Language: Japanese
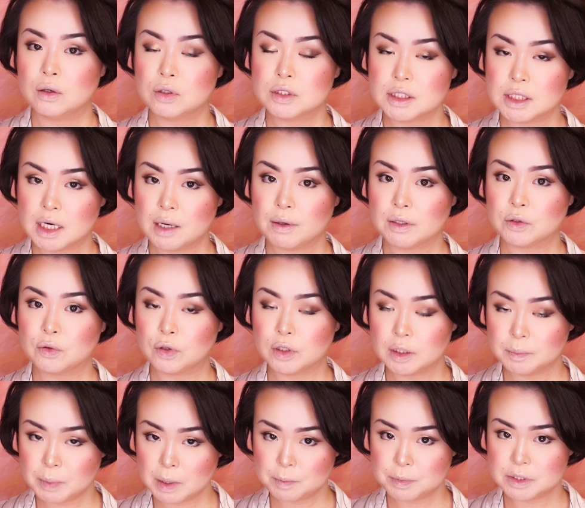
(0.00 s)
こちらは
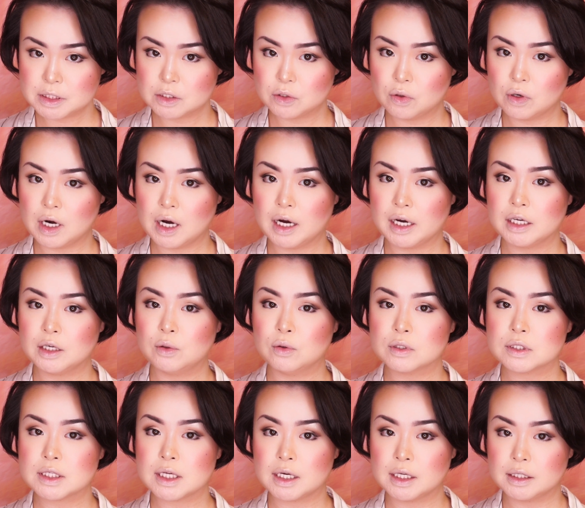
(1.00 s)
トリペプチドが配
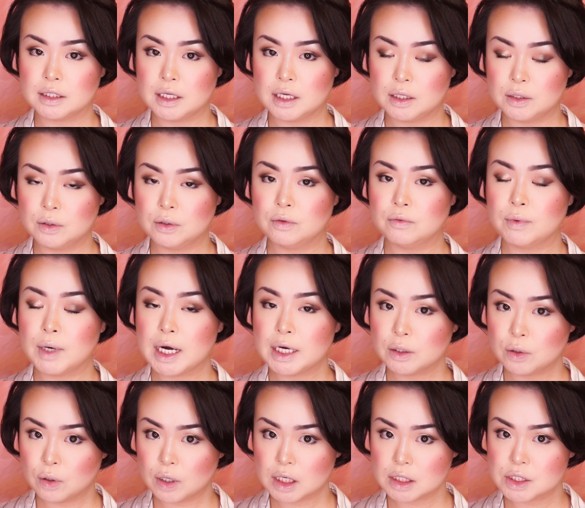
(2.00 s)
合されている
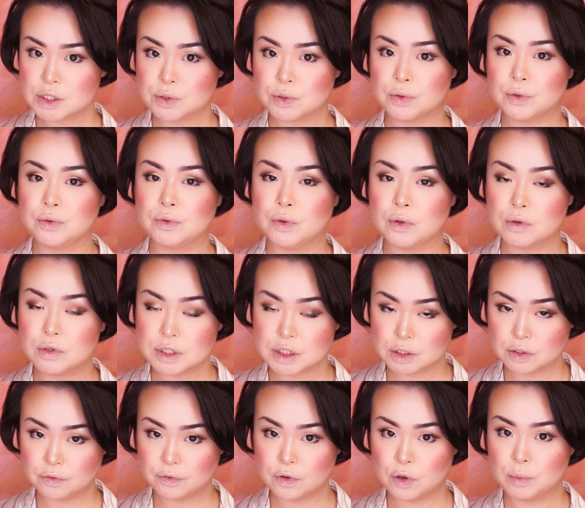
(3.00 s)
ワイドラッシュという独
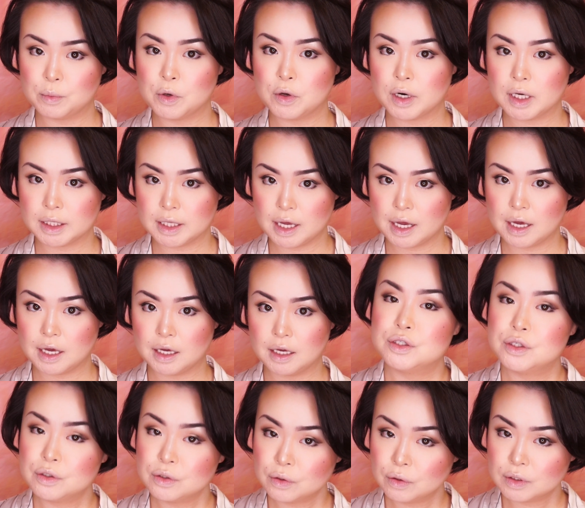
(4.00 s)
自のフォーミュラで、
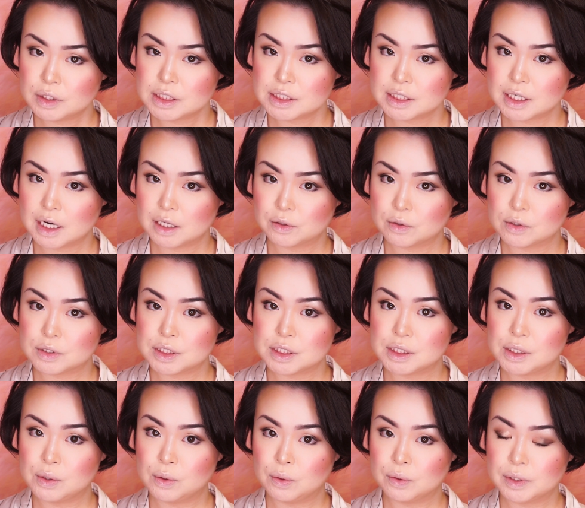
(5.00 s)
15日間の
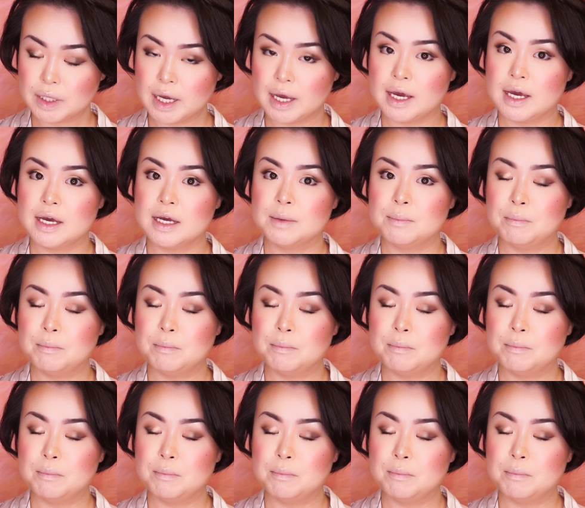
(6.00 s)
使用で、